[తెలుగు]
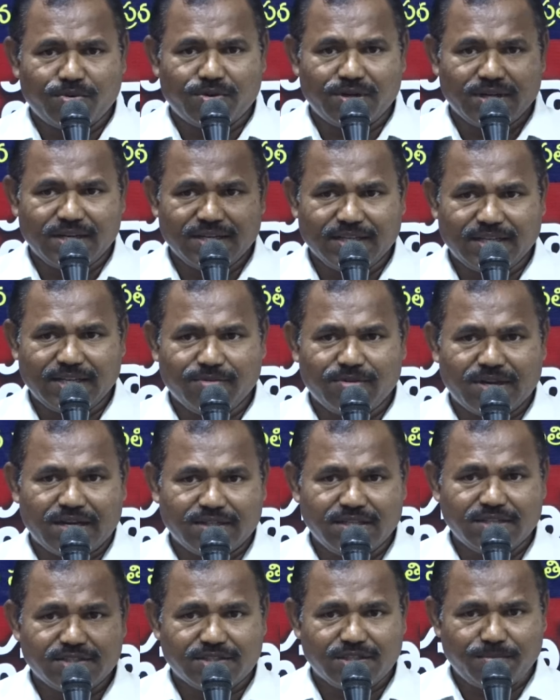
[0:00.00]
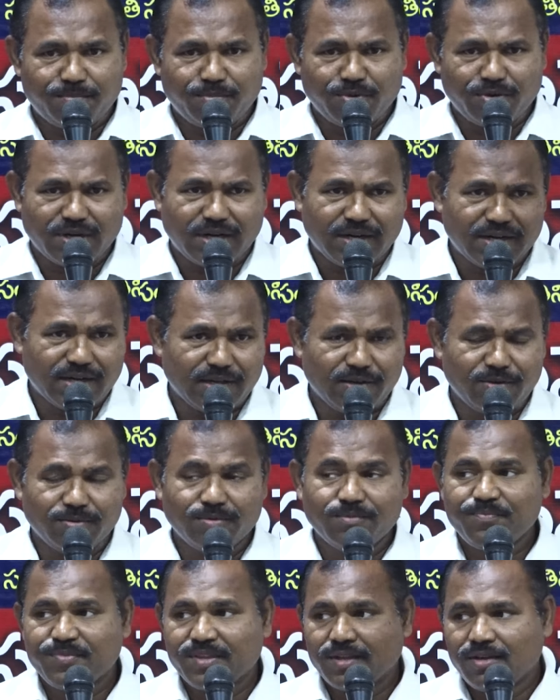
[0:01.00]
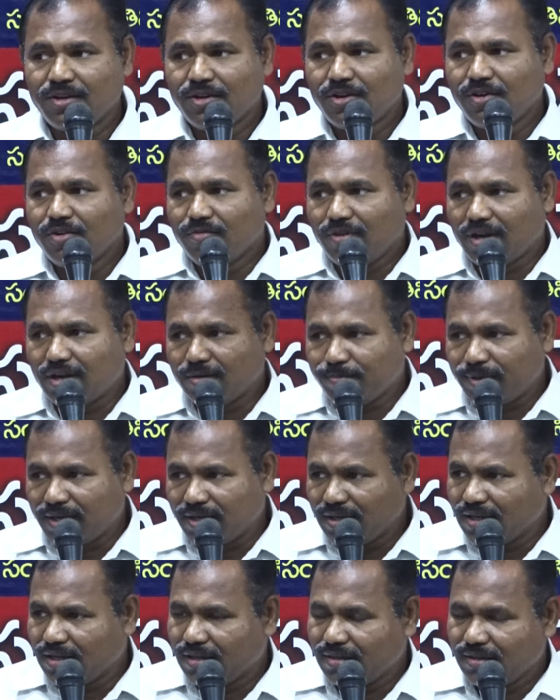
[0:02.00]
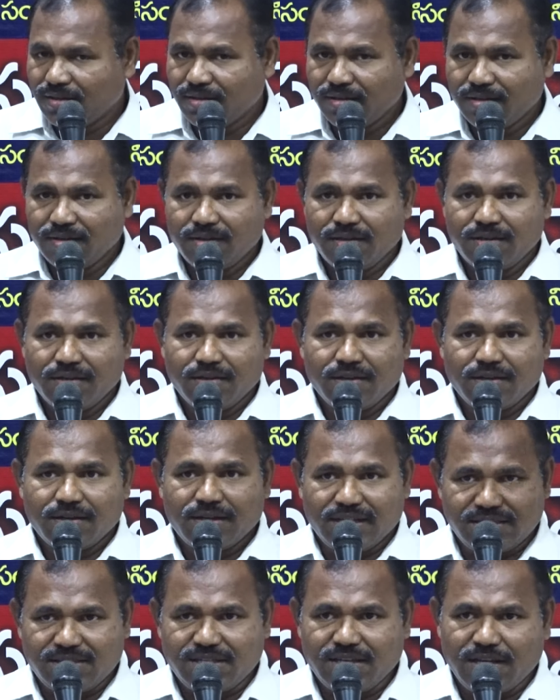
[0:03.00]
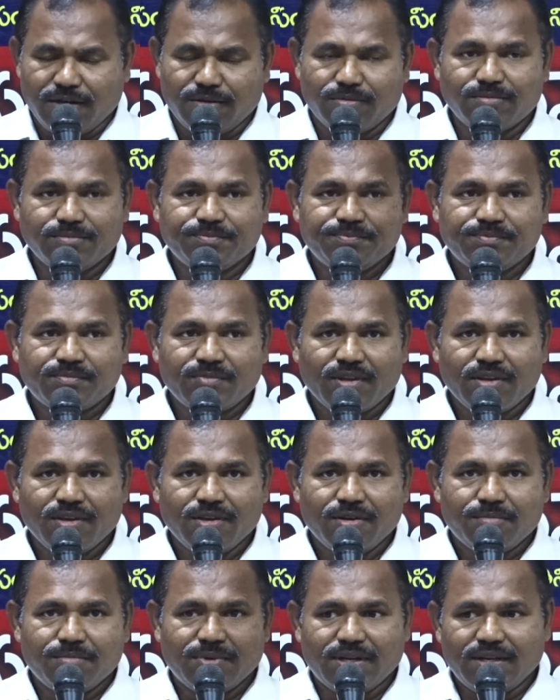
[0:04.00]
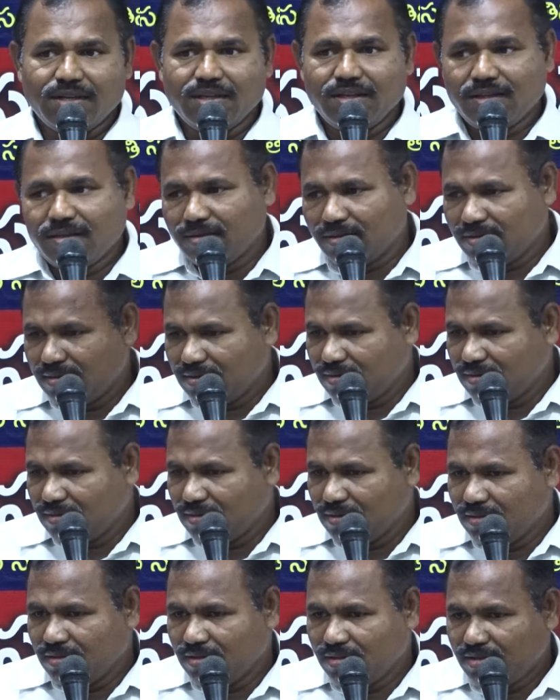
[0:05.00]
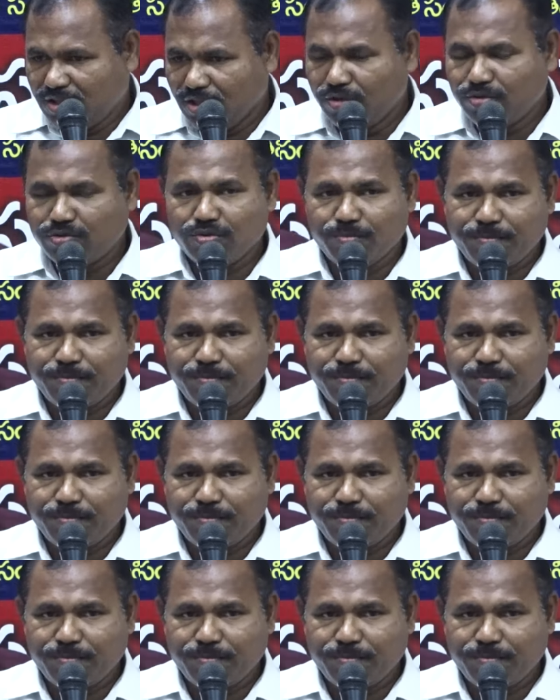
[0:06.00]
పోవడానికి వారు చేసిన పోరాటాలు వారు పడిన కష్టాలు మరి తెలుసు